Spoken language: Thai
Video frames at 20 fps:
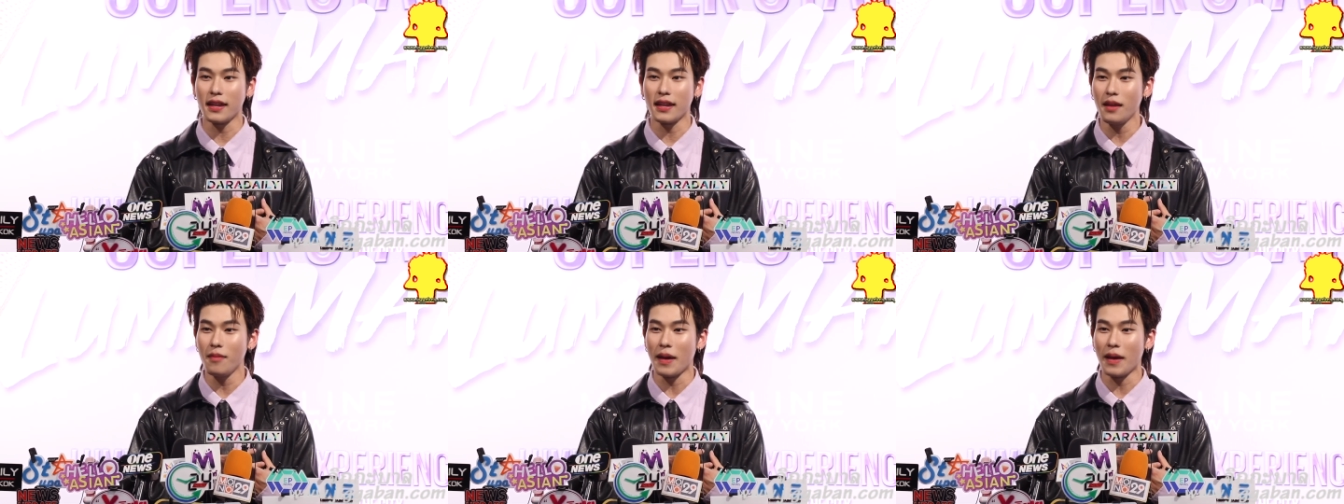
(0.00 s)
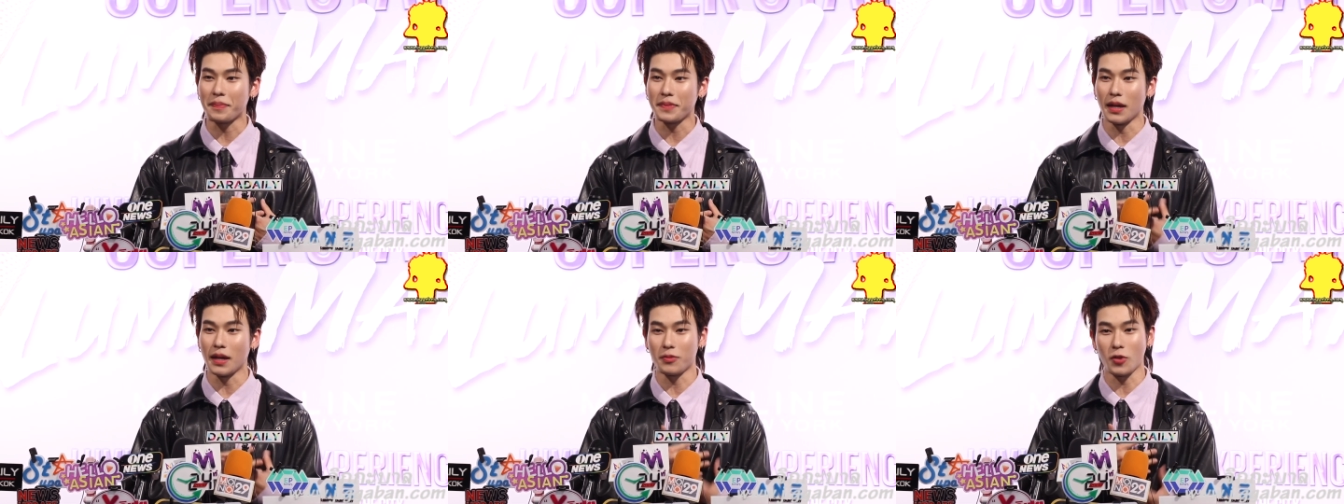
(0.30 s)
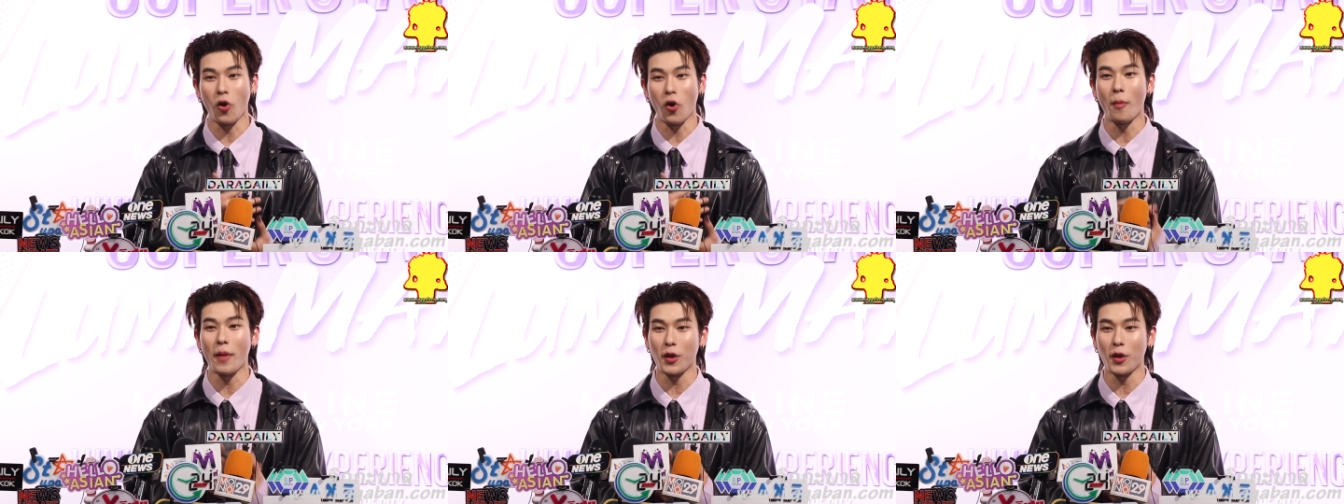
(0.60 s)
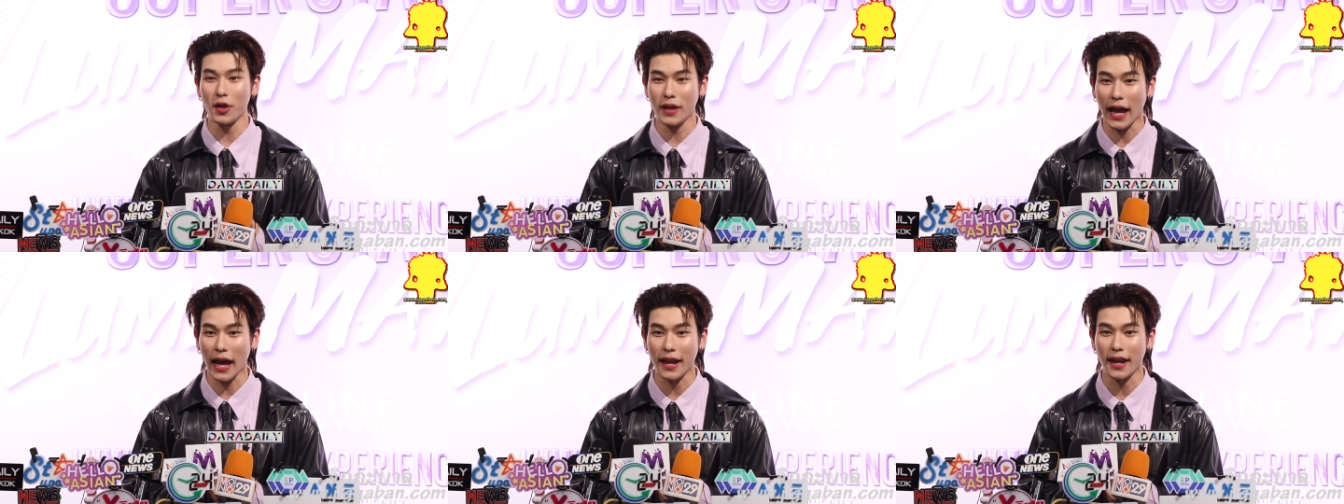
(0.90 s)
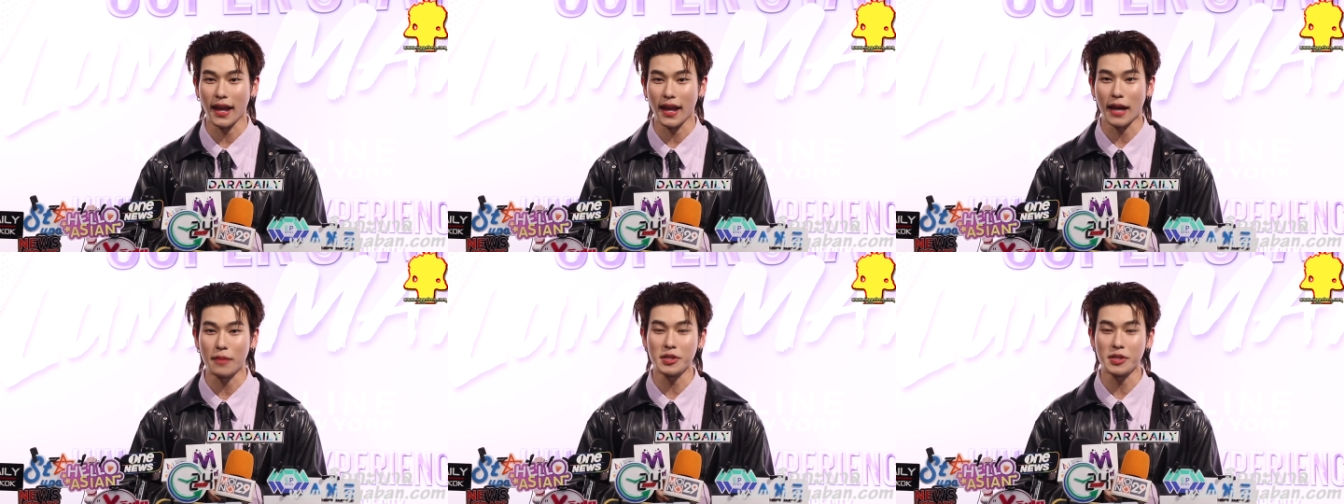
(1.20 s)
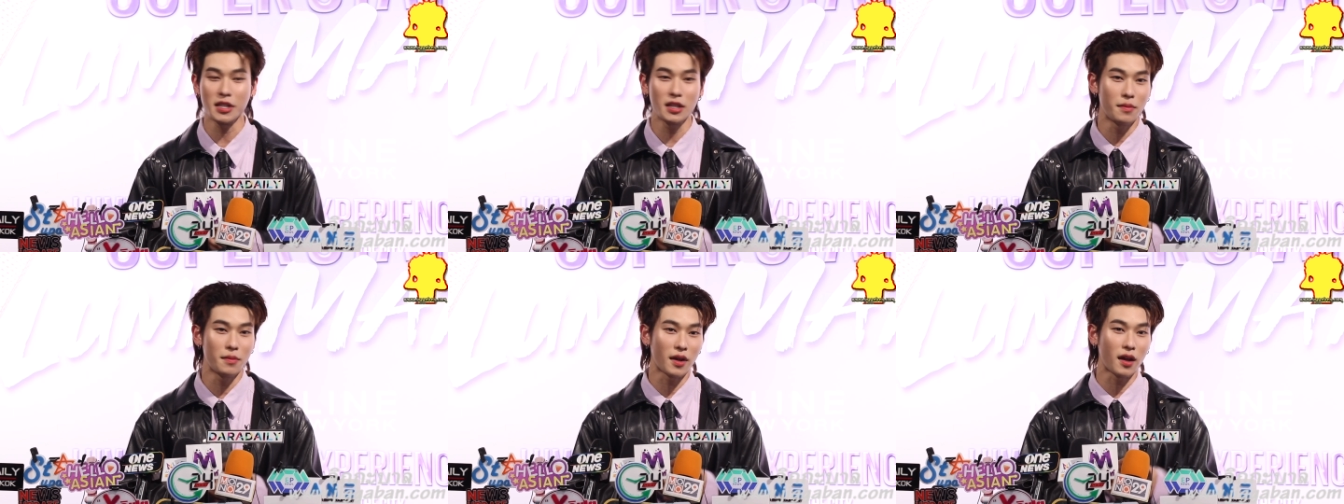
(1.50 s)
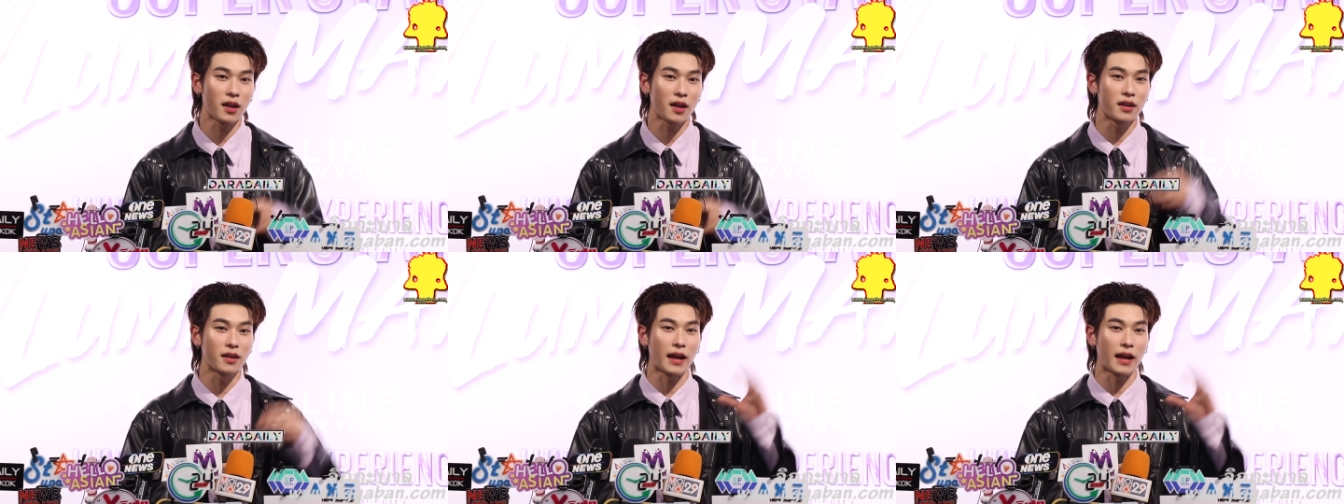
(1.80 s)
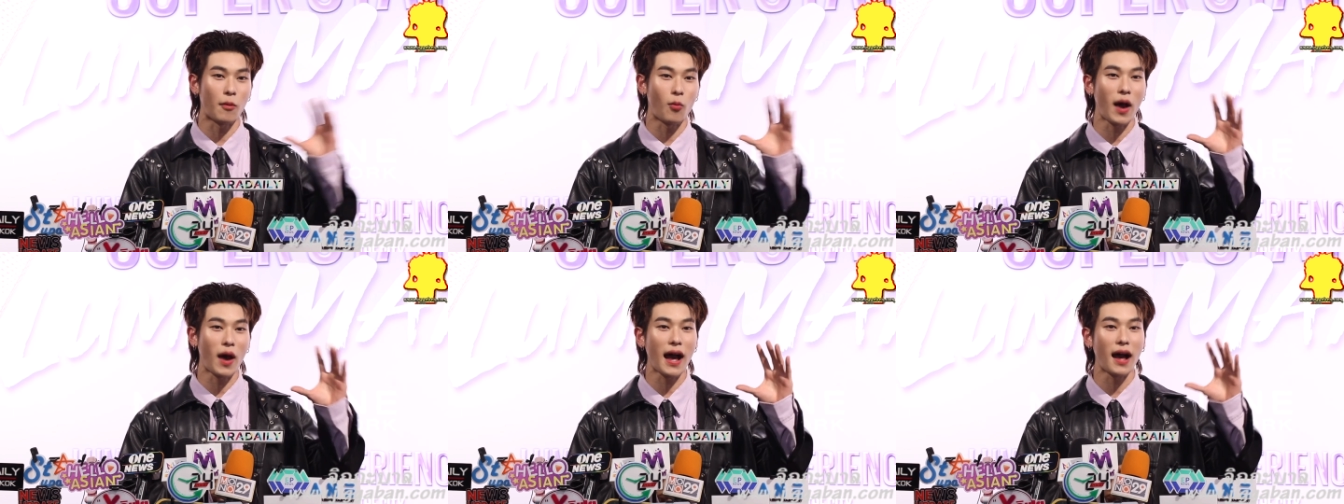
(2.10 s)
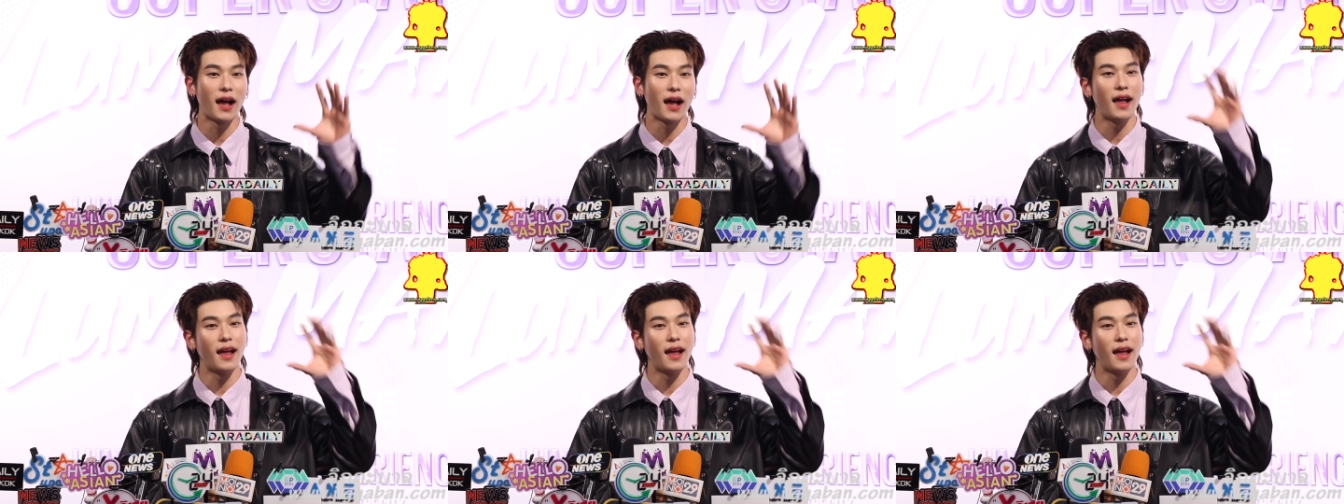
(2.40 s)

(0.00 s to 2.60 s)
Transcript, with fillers: ที่แบบเติบโตมาด้วยกันนะครับ ชื่อมันก็คือคำว่า